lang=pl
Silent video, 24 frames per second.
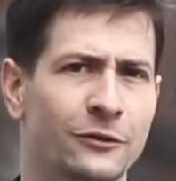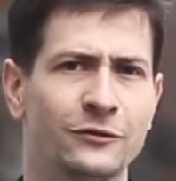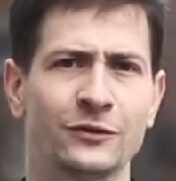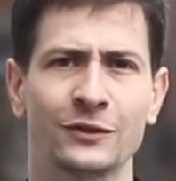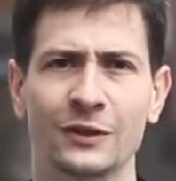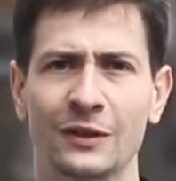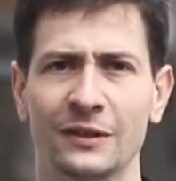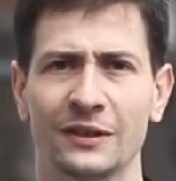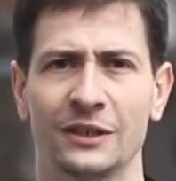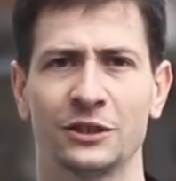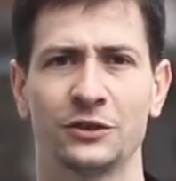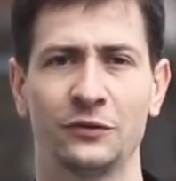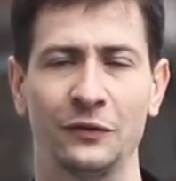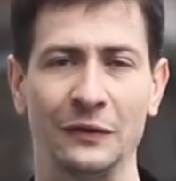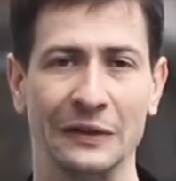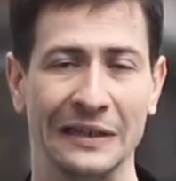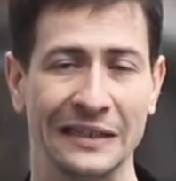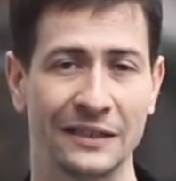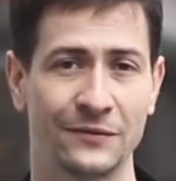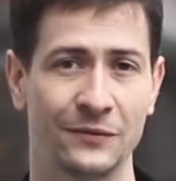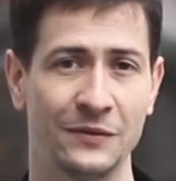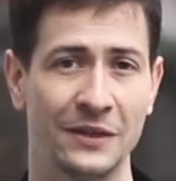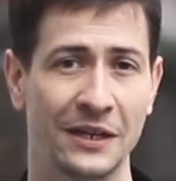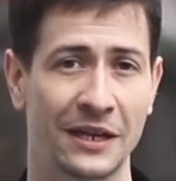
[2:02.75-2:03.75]
To wszystko też
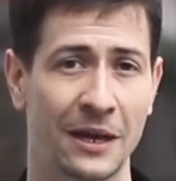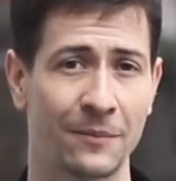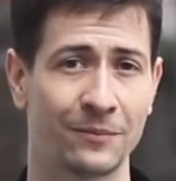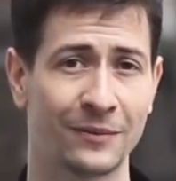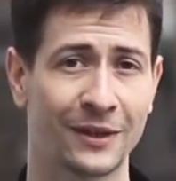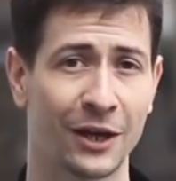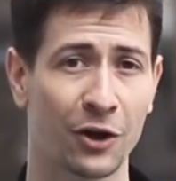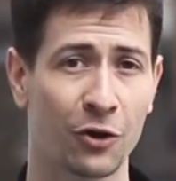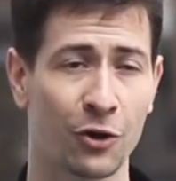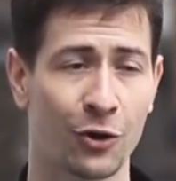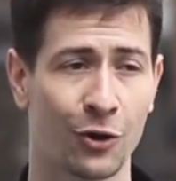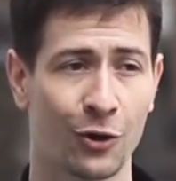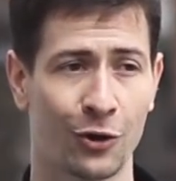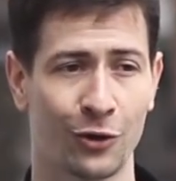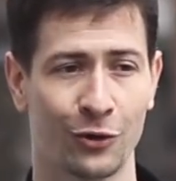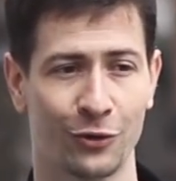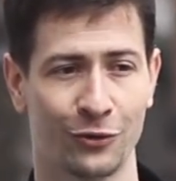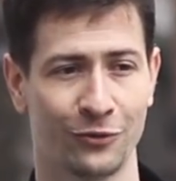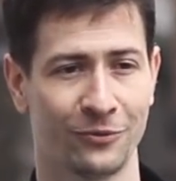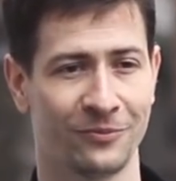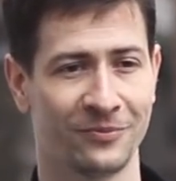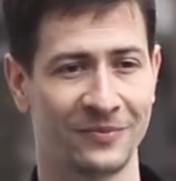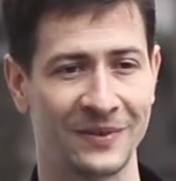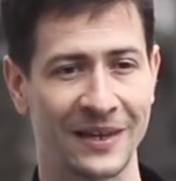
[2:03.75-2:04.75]
jest wynikiem
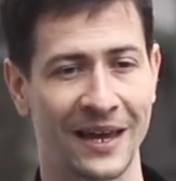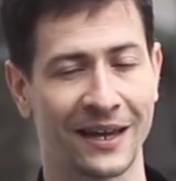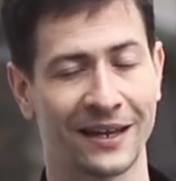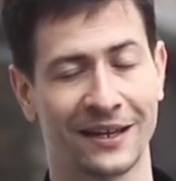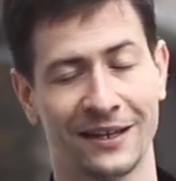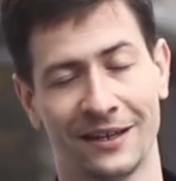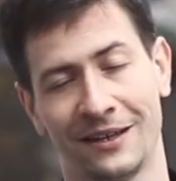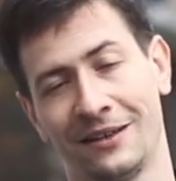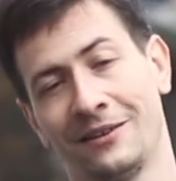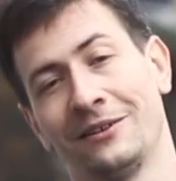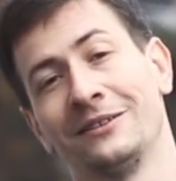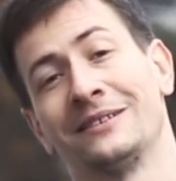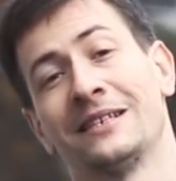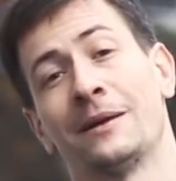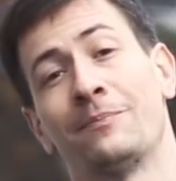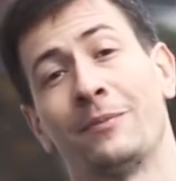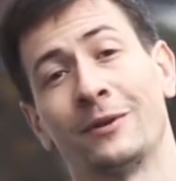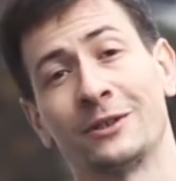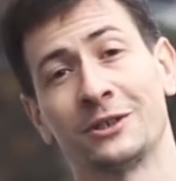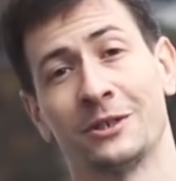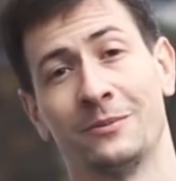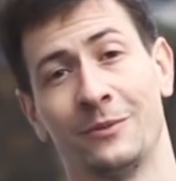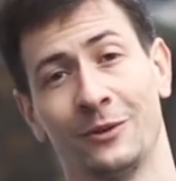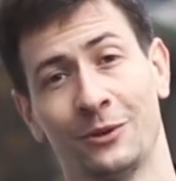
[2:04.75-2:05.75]
tego, jak
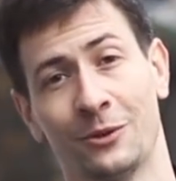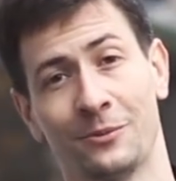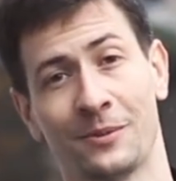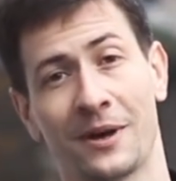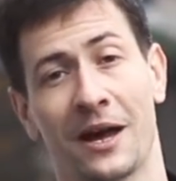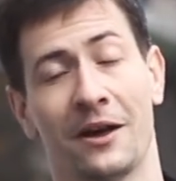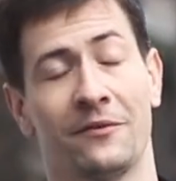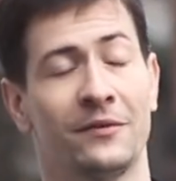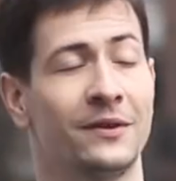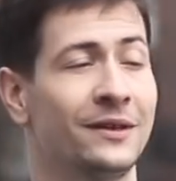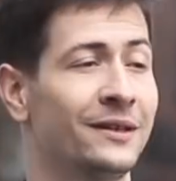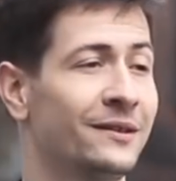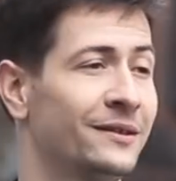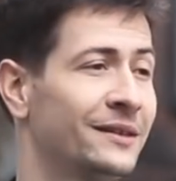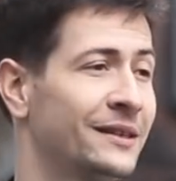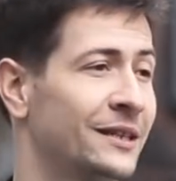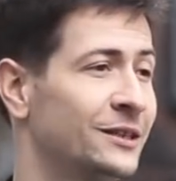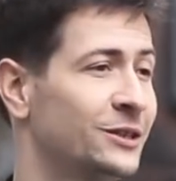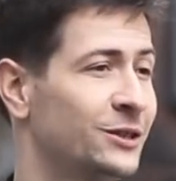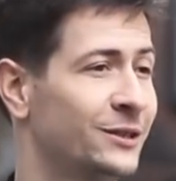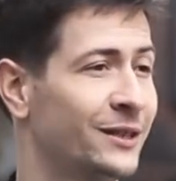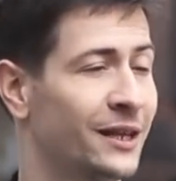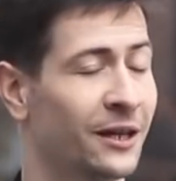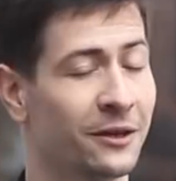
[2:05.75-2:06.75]
zaparzymy tą kawę,
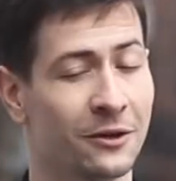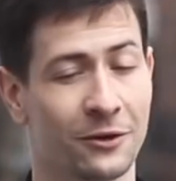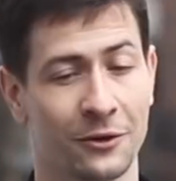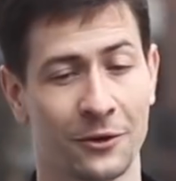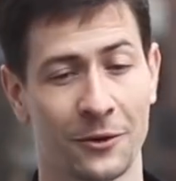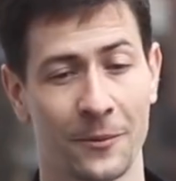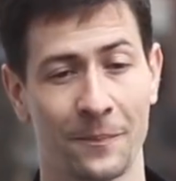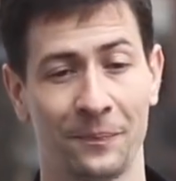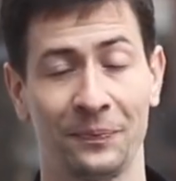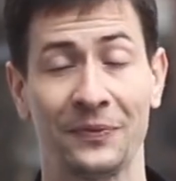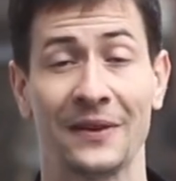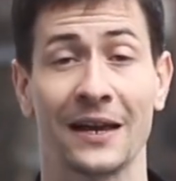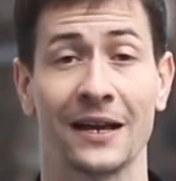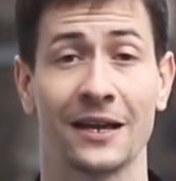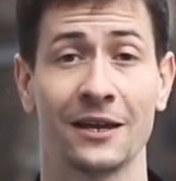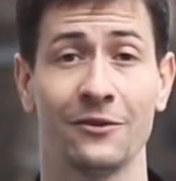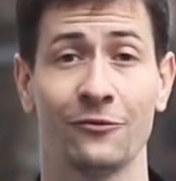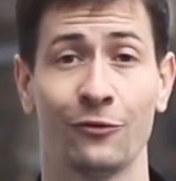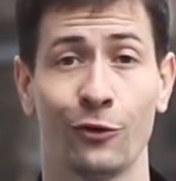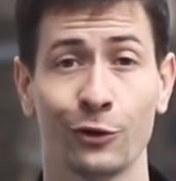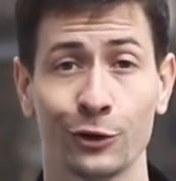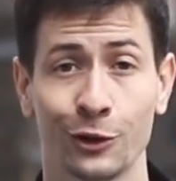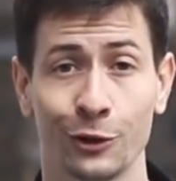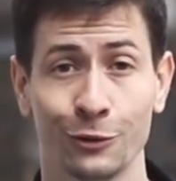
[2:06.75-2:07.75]
też tego,
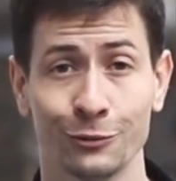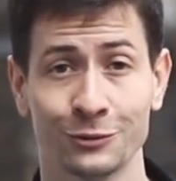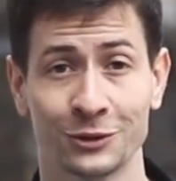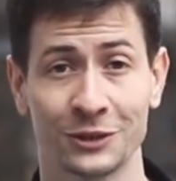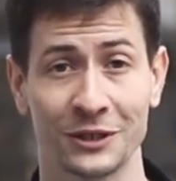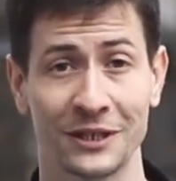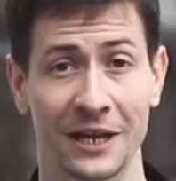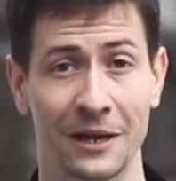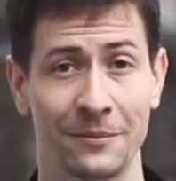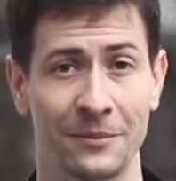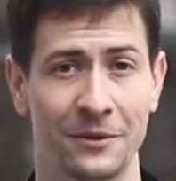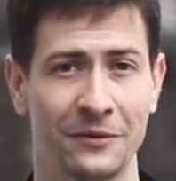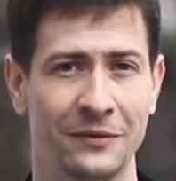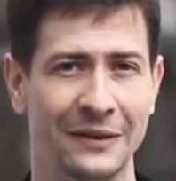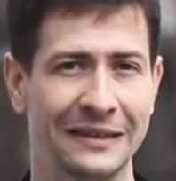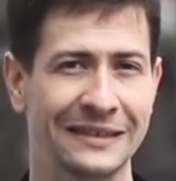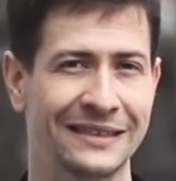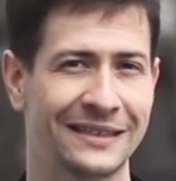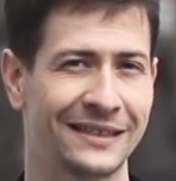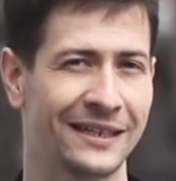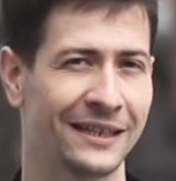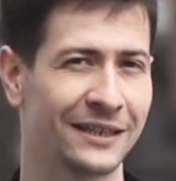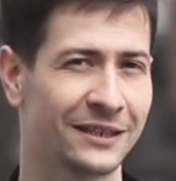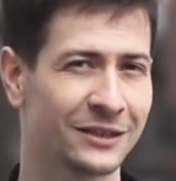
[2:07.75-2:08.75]
jakiej wody użyjemy,
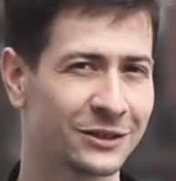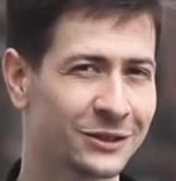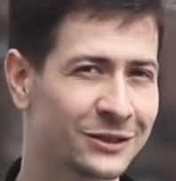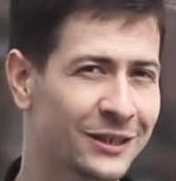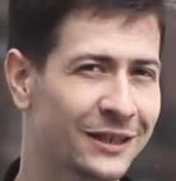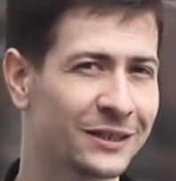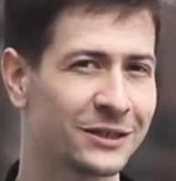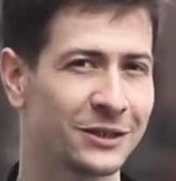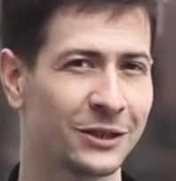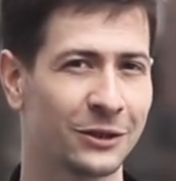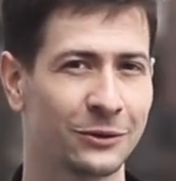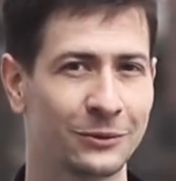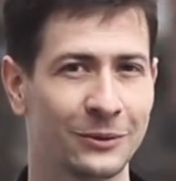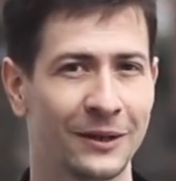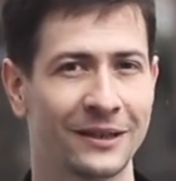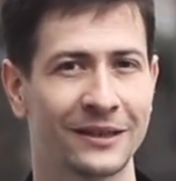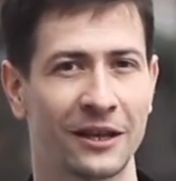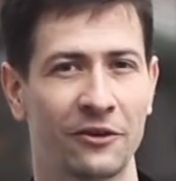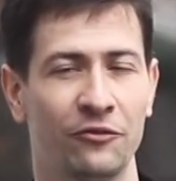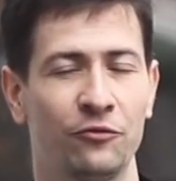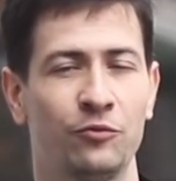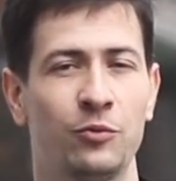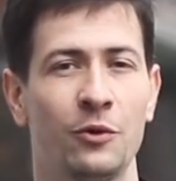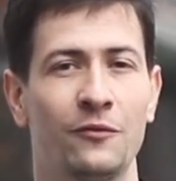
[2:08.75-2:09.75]
więc tych rzeczy, które
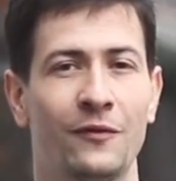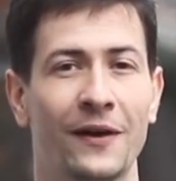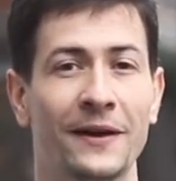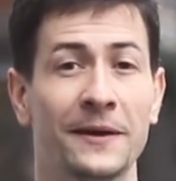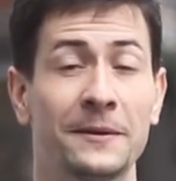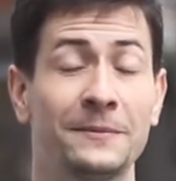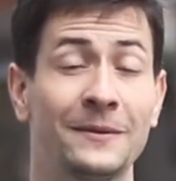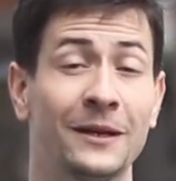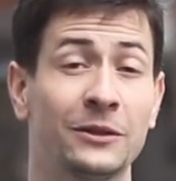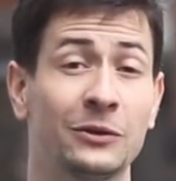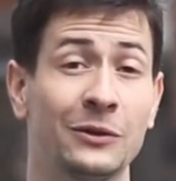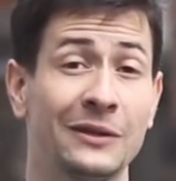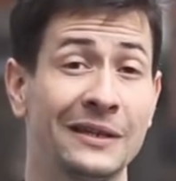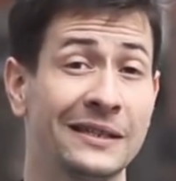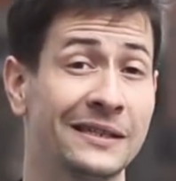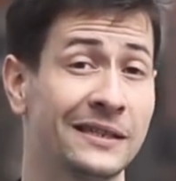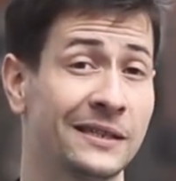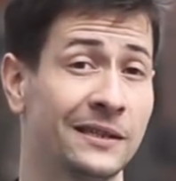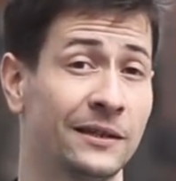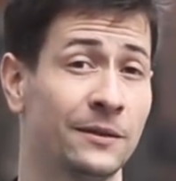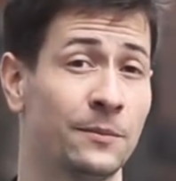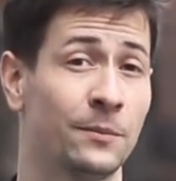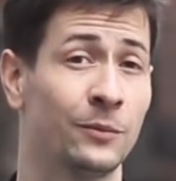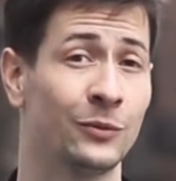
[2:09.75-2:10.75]
tam wpływają na to
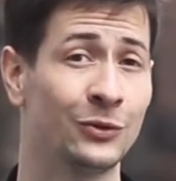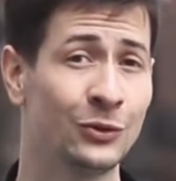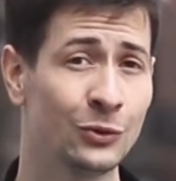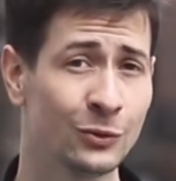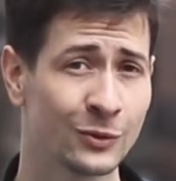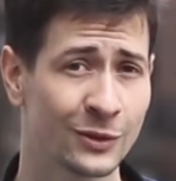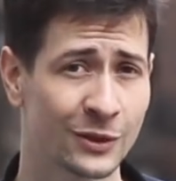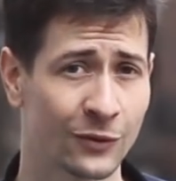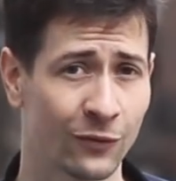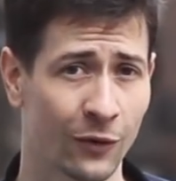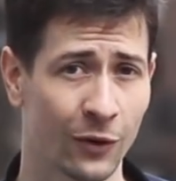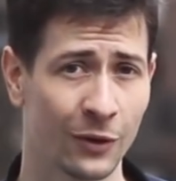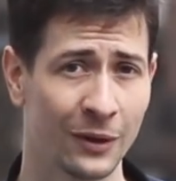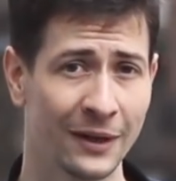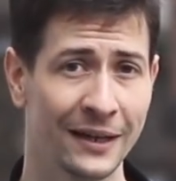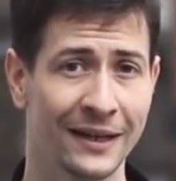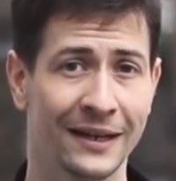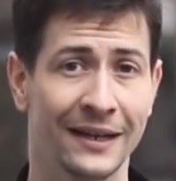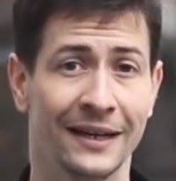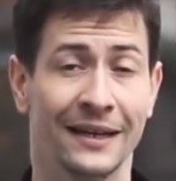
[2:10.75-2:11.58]
jest mnóstwo.